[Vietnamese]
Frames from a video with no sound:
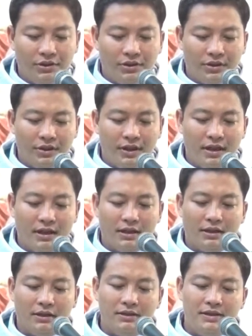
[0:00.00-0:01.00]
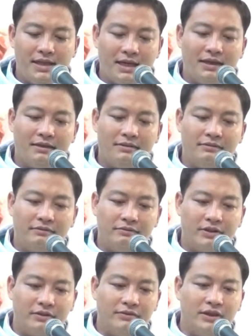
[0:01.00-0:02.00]
để dạy
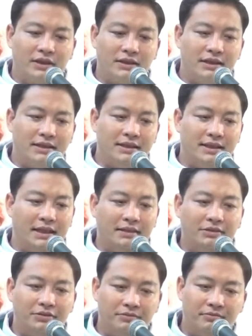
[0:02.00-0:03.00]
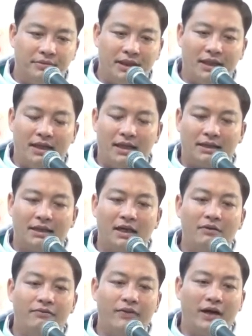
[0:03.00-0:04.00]
về việc nhìn nhận mình là
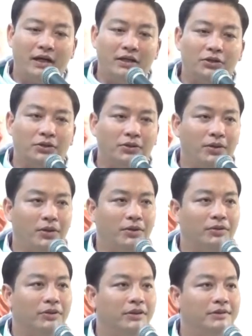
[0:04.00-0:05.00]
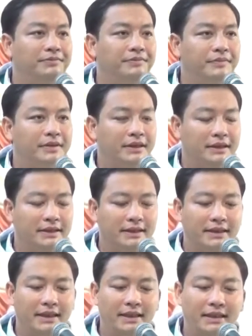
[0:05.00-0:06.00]
thân phận tội lỗi thì người
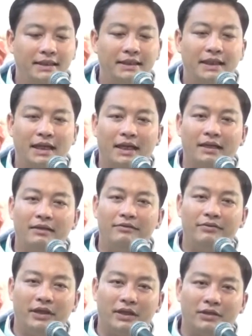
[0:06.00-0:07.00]
ta hay kể về câu